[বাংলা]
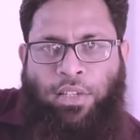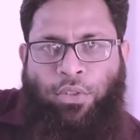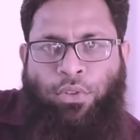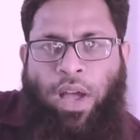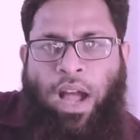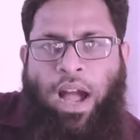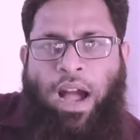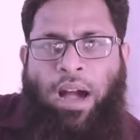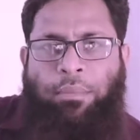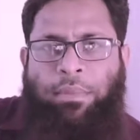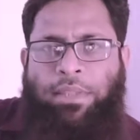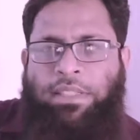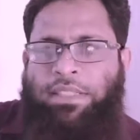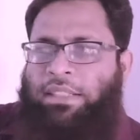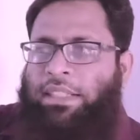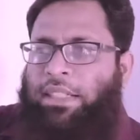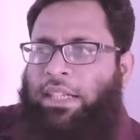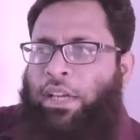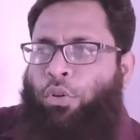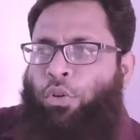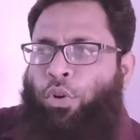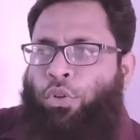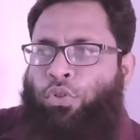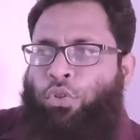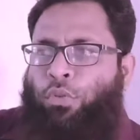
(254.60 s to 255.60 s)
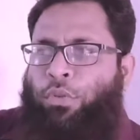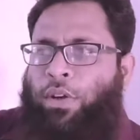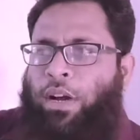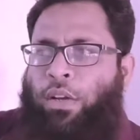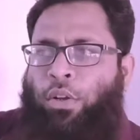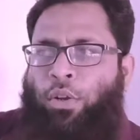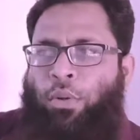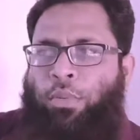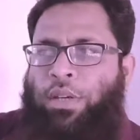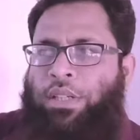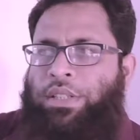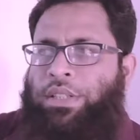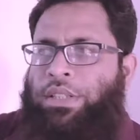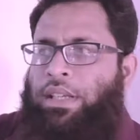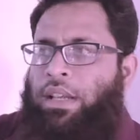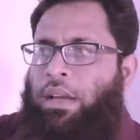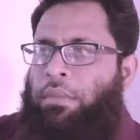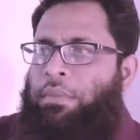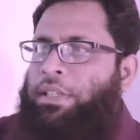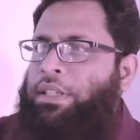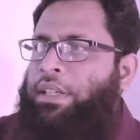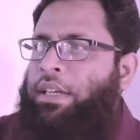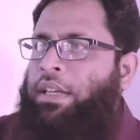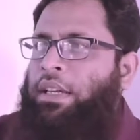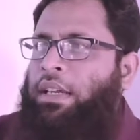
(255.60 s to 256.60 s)
কিন্তু আমি যে তাকে কত ভালোবাসি
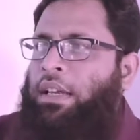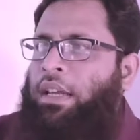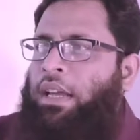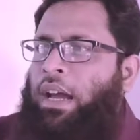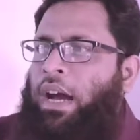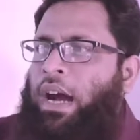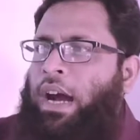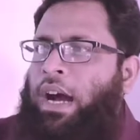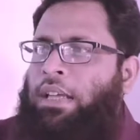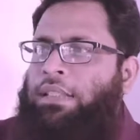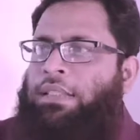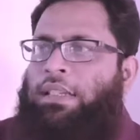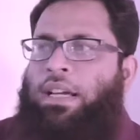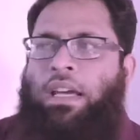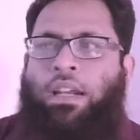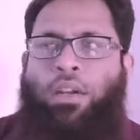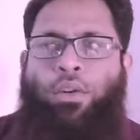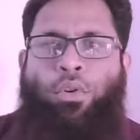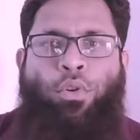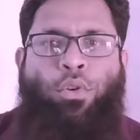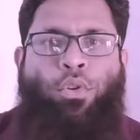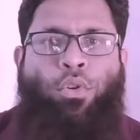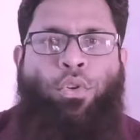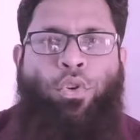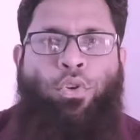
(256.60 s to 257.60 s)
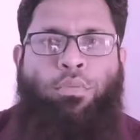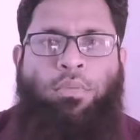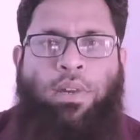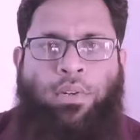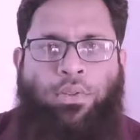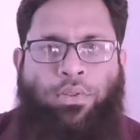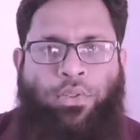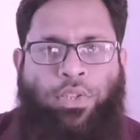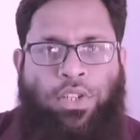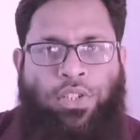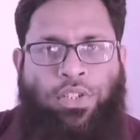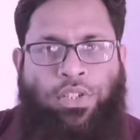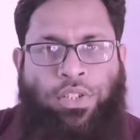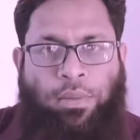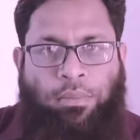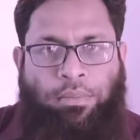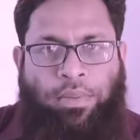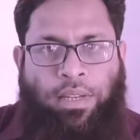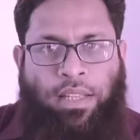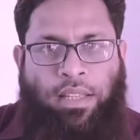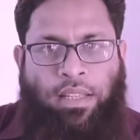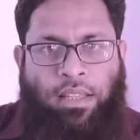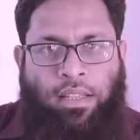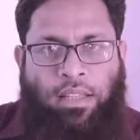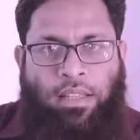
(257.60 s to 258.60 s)
আমি যে হাজার লক্ষ মানুষের
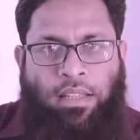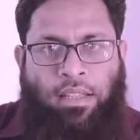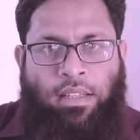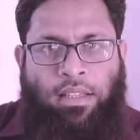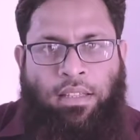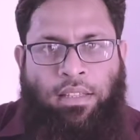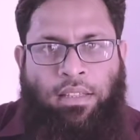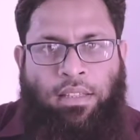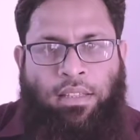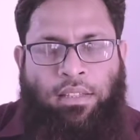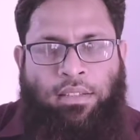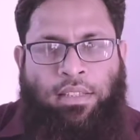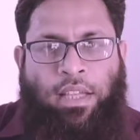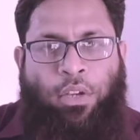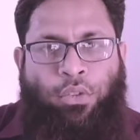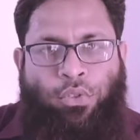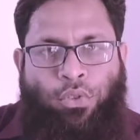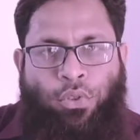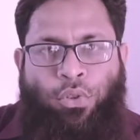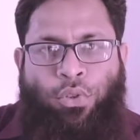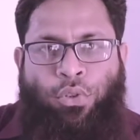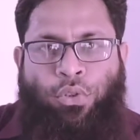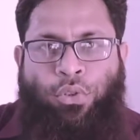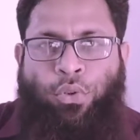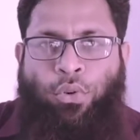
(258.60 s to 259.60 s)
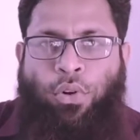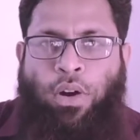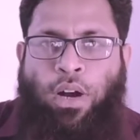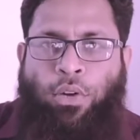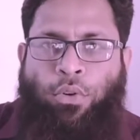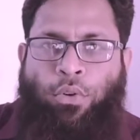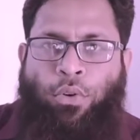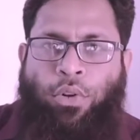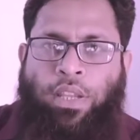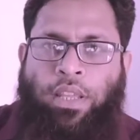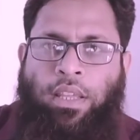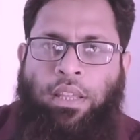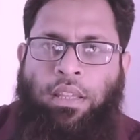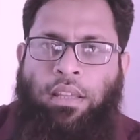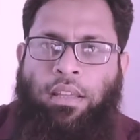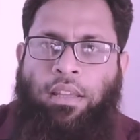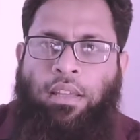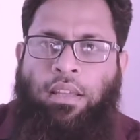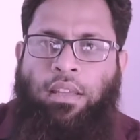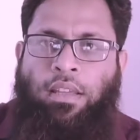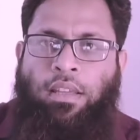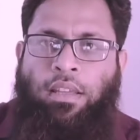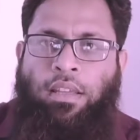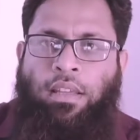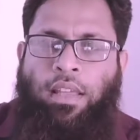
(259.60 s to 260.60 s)
সামনে তার জন্য দোয়া করি
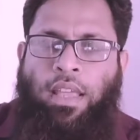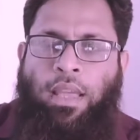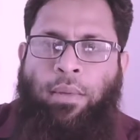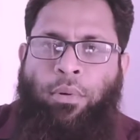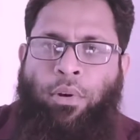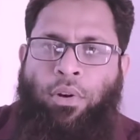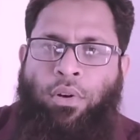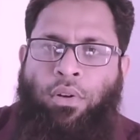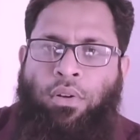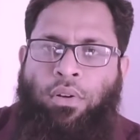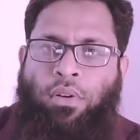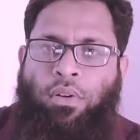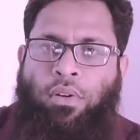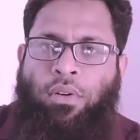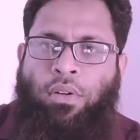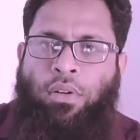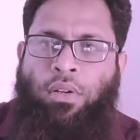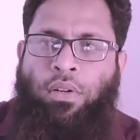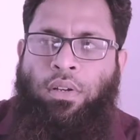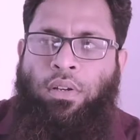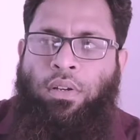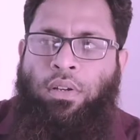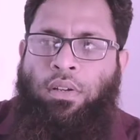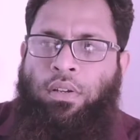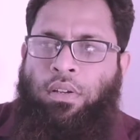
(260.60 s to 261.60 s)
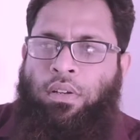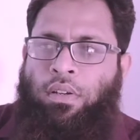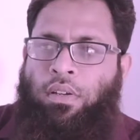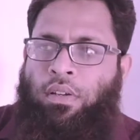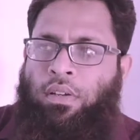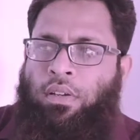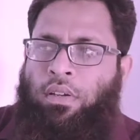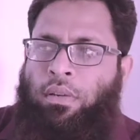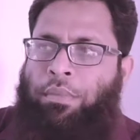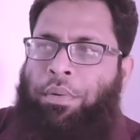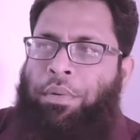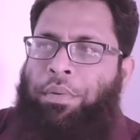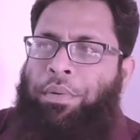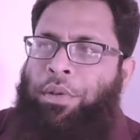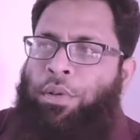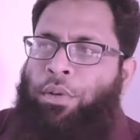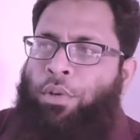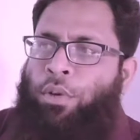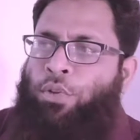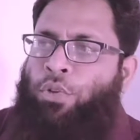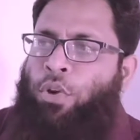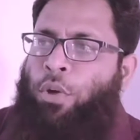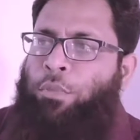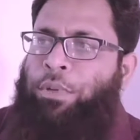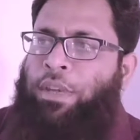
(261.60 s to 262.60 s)
এবং
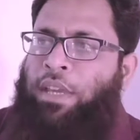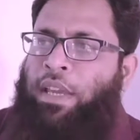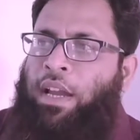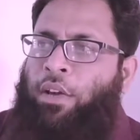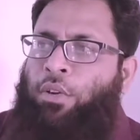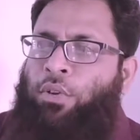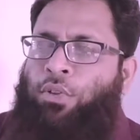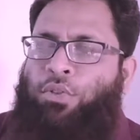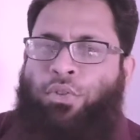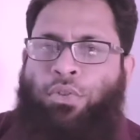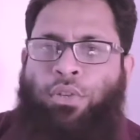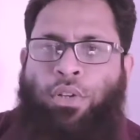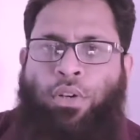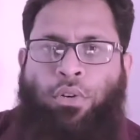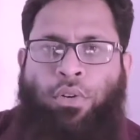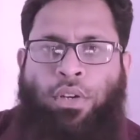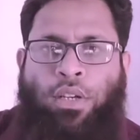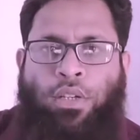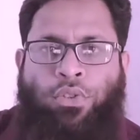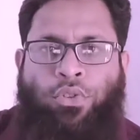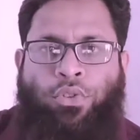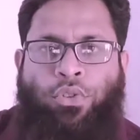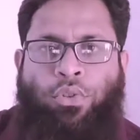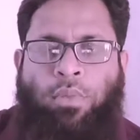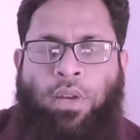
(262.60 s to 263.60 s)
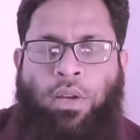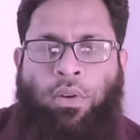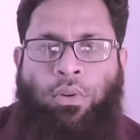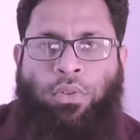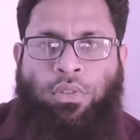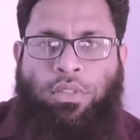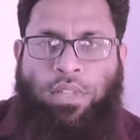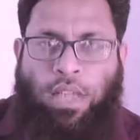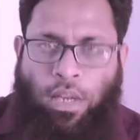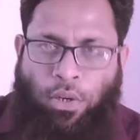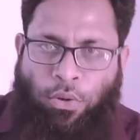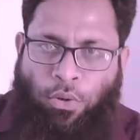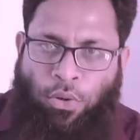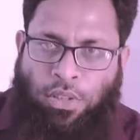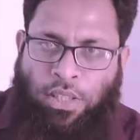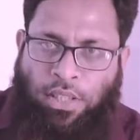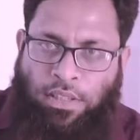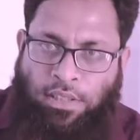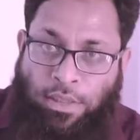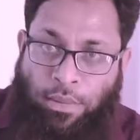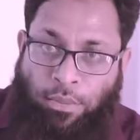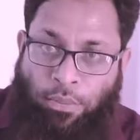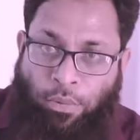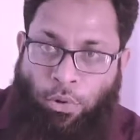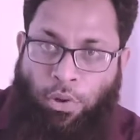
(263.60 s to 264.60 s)
বিভিন্ন টপিকে আলোচনা করার সময়ও তার
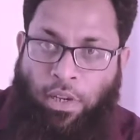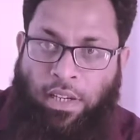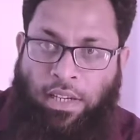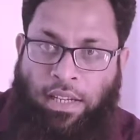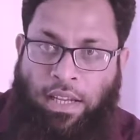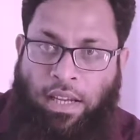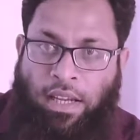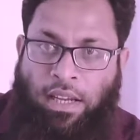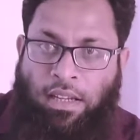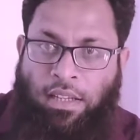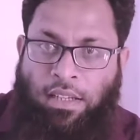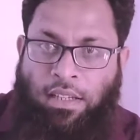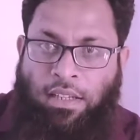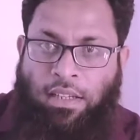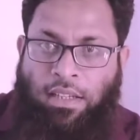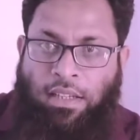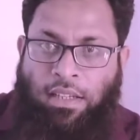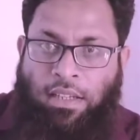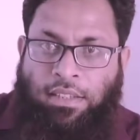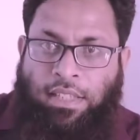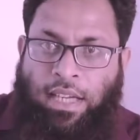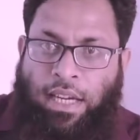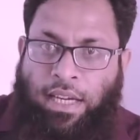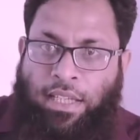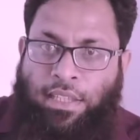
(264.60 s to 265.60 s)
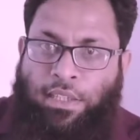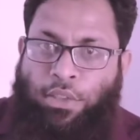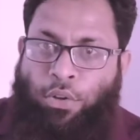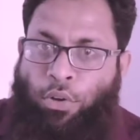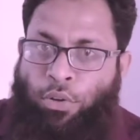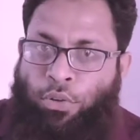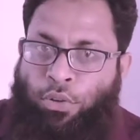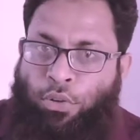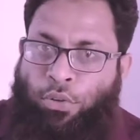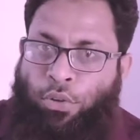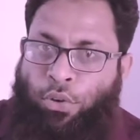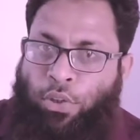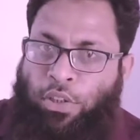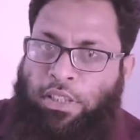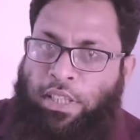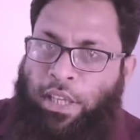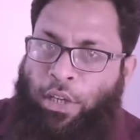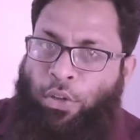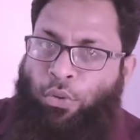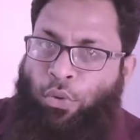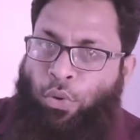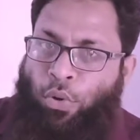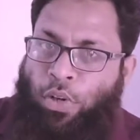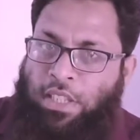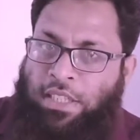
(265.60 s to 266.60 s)
কথা যে ভুলি না তাকে যে অন্তর
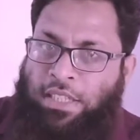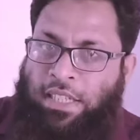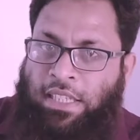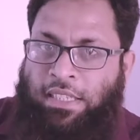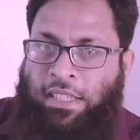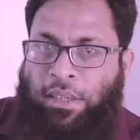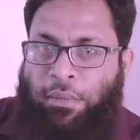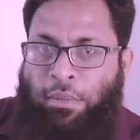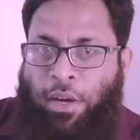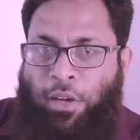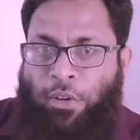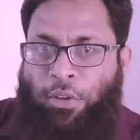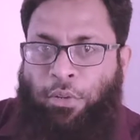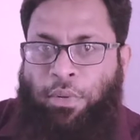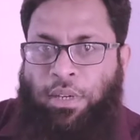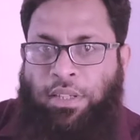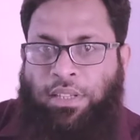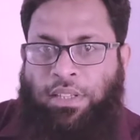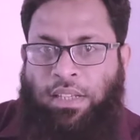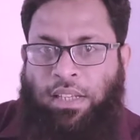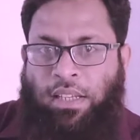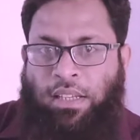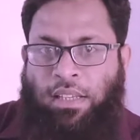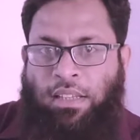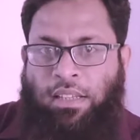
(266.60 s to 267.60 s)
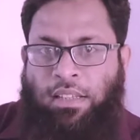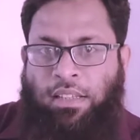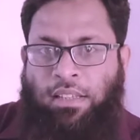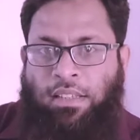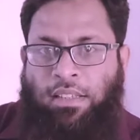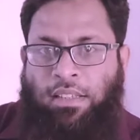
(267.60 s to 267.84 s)
দিয়ে কলিজা দিয়ে ভালোবাসি